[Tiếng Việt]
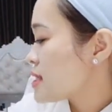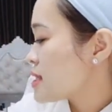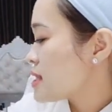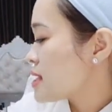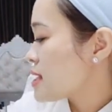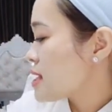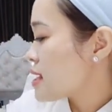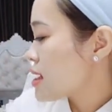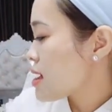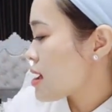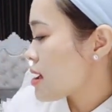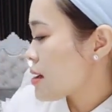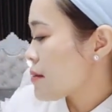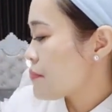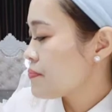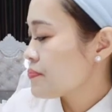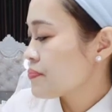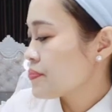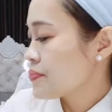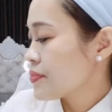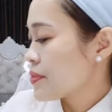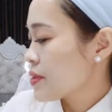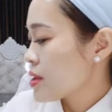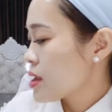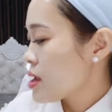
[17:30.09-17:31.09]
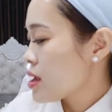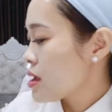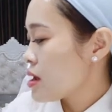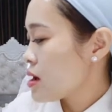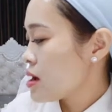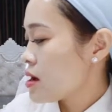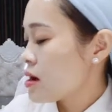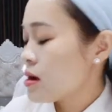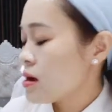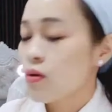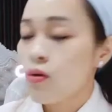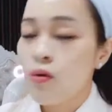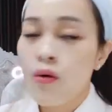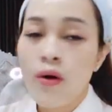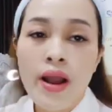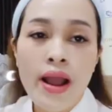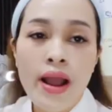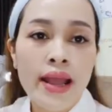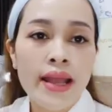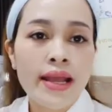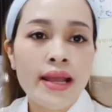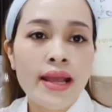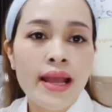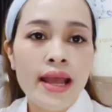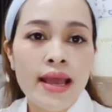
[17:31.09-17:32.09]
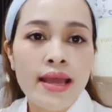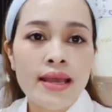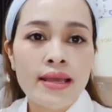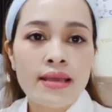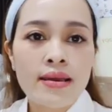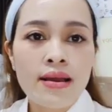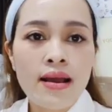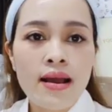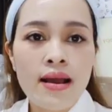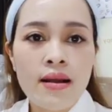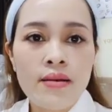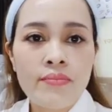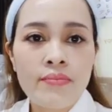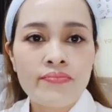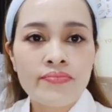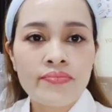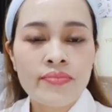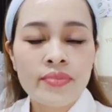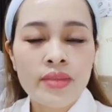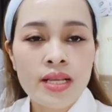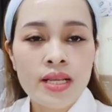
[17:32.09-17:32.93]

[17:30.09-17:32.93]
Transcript: thì uh, ngoài cái um,